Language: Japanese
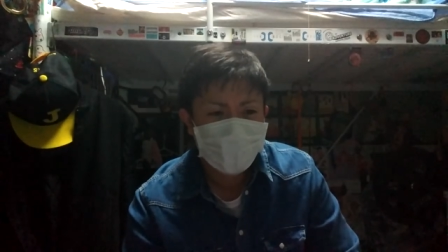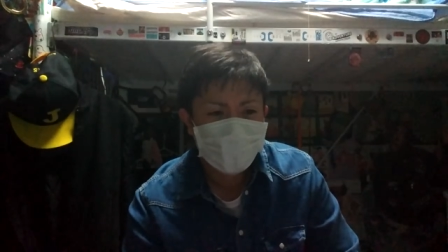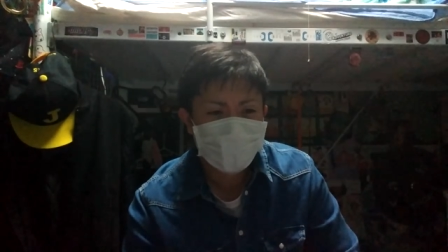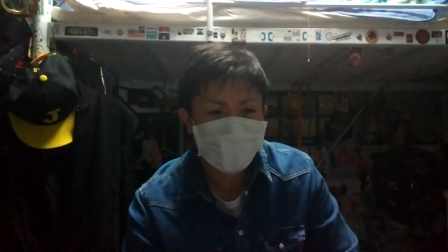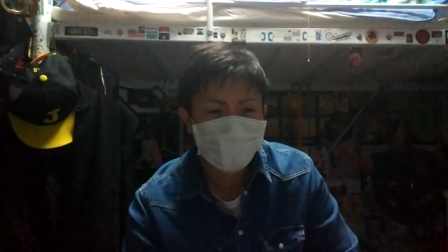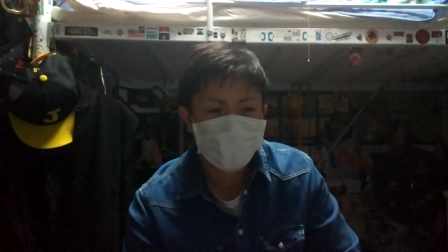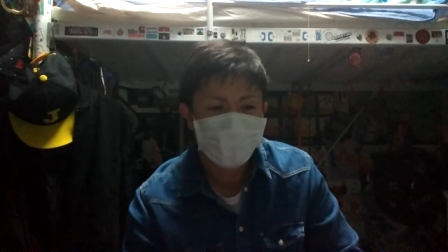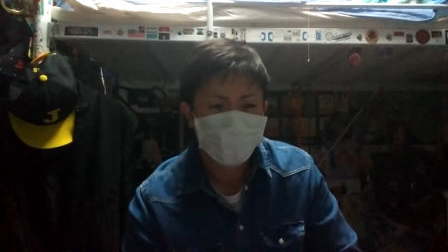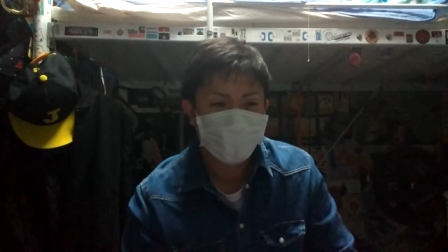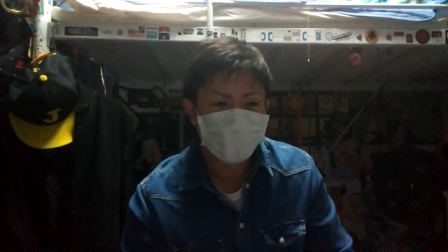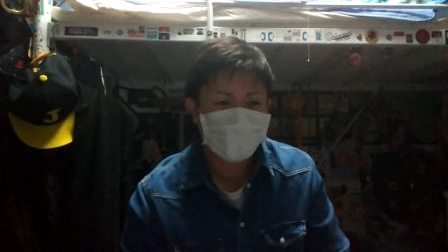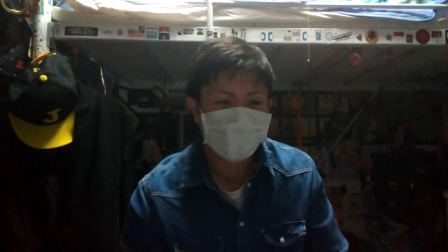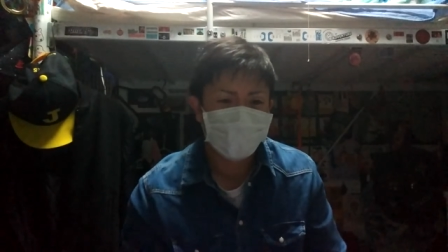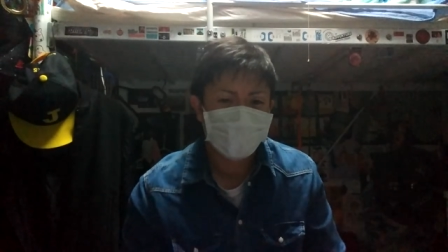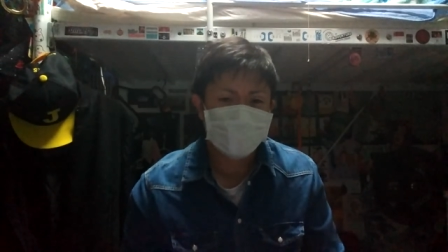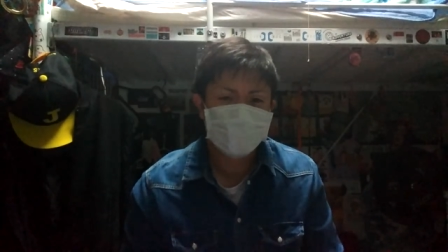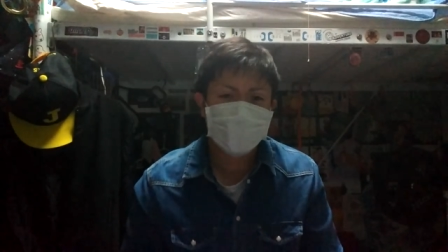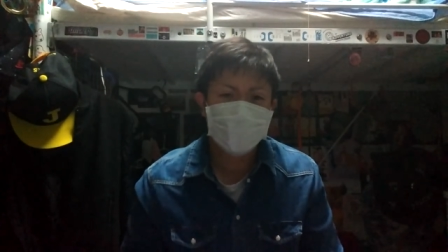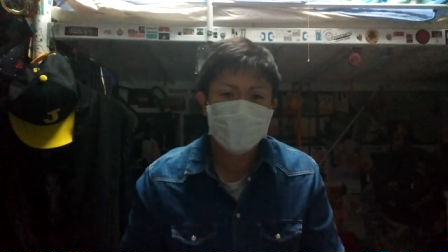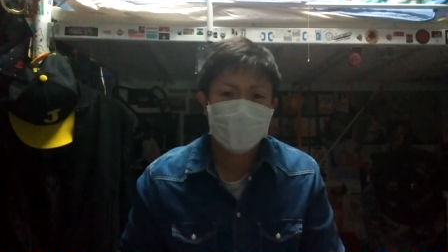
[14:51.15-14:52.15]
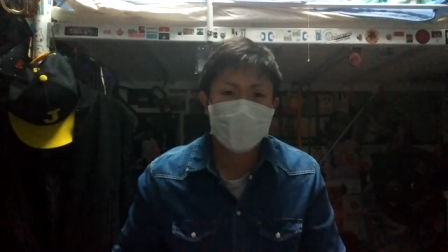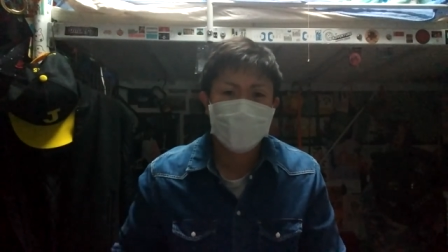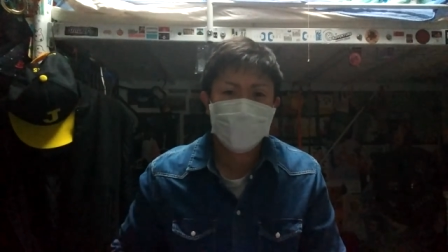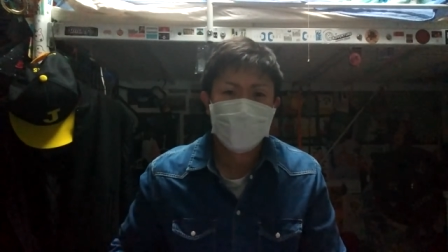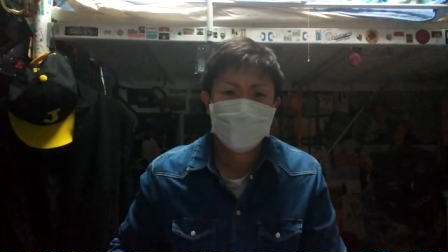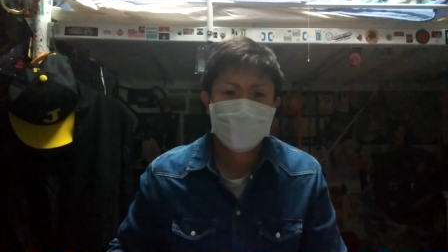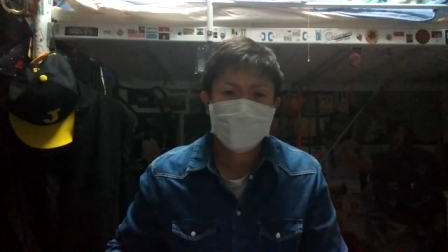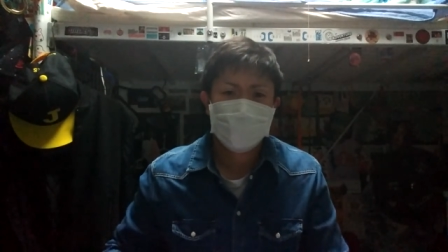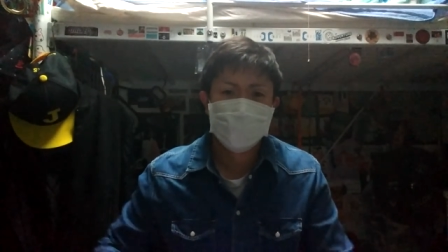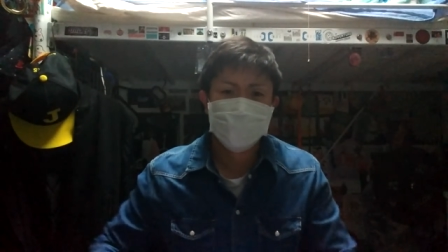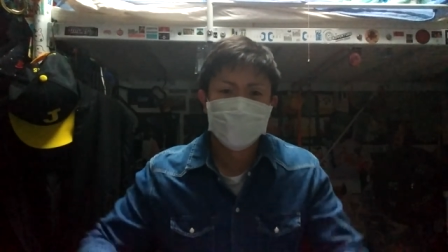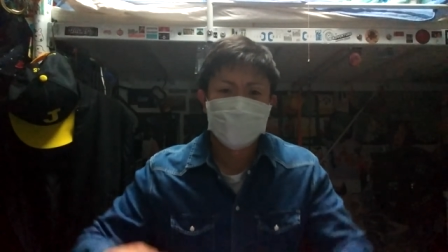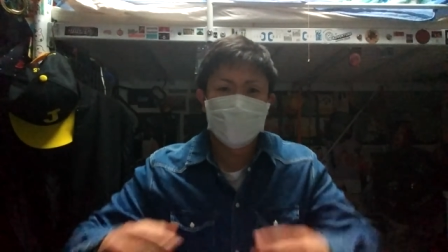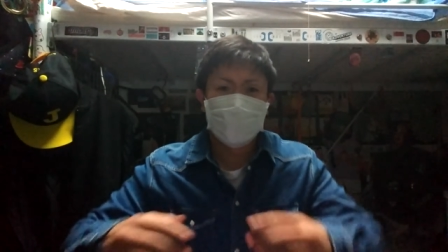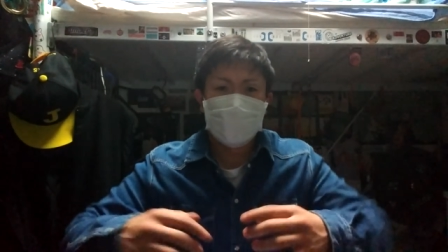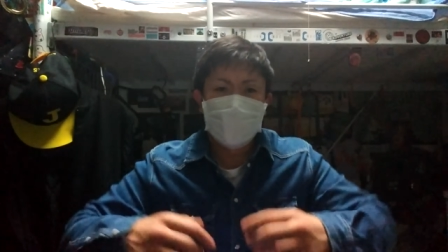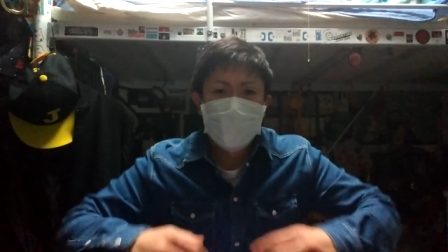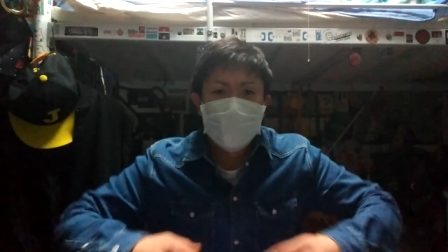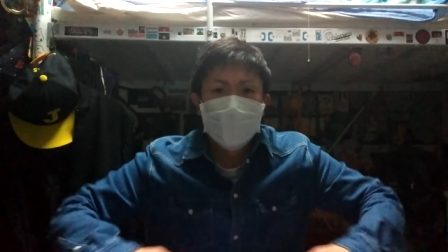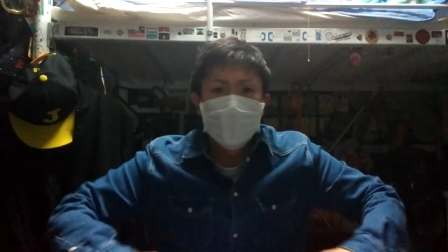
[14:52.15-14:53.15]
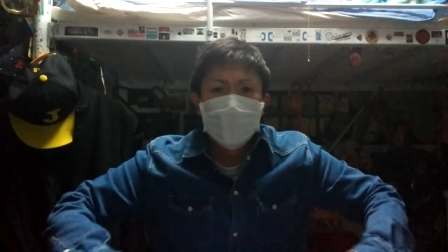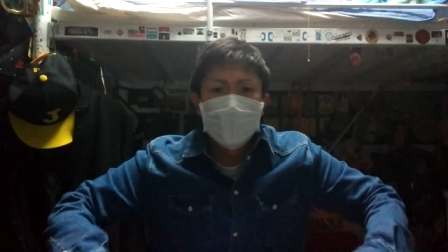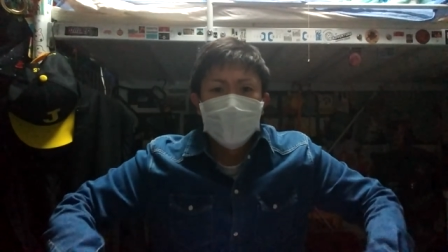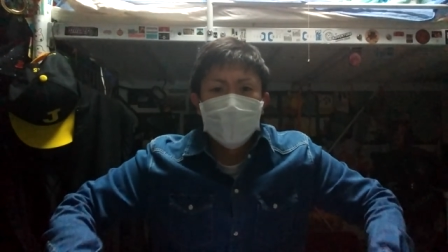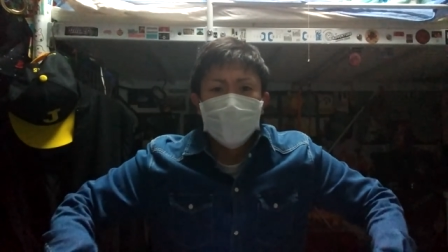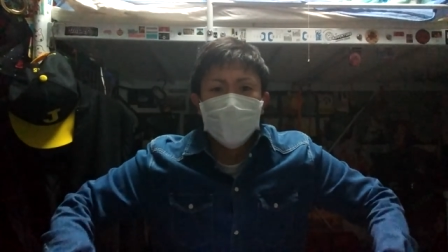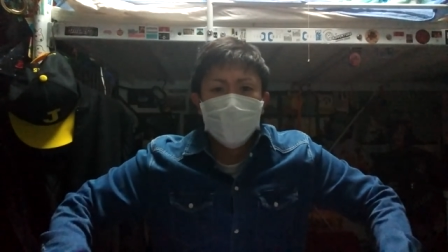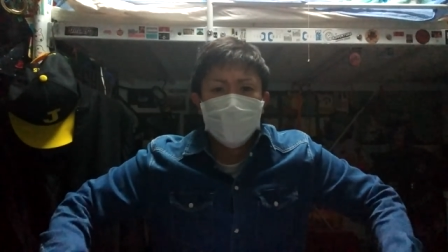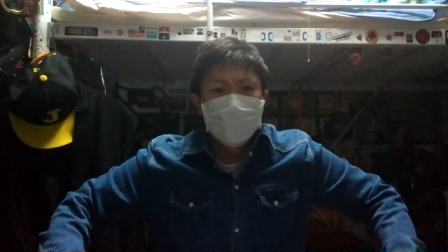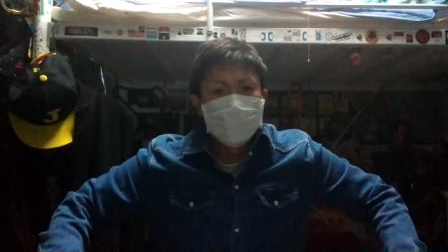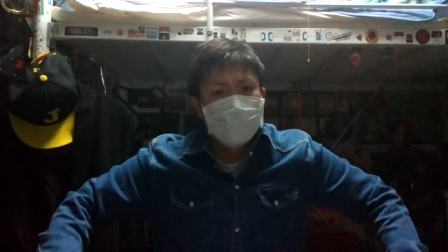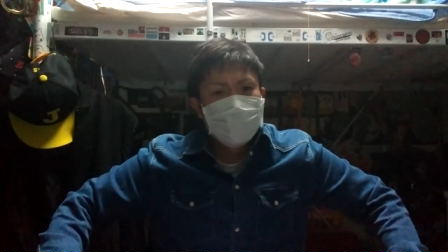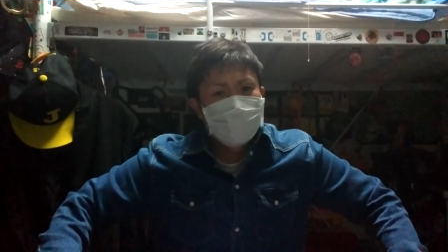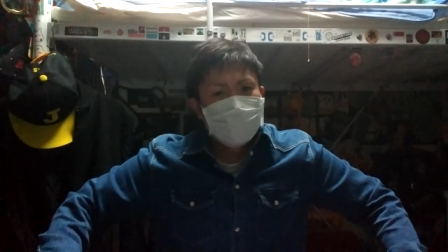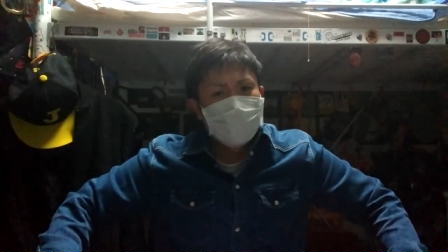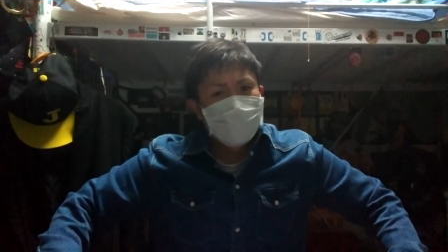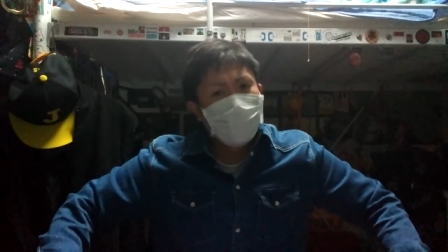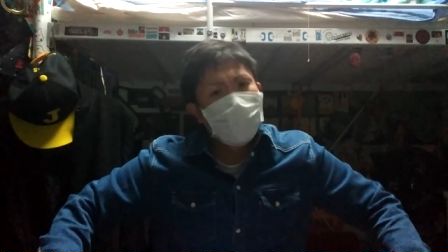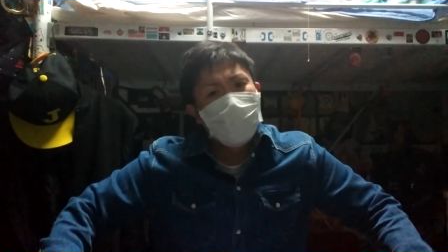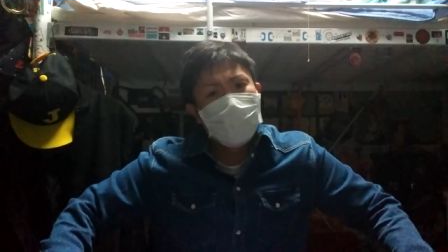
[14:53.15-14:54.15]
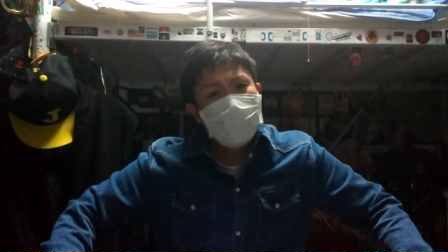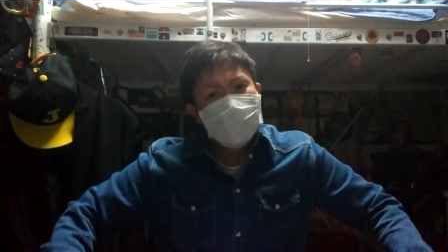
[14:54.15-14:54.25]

でももうどっしり構えた雲とかね。俺絶対どか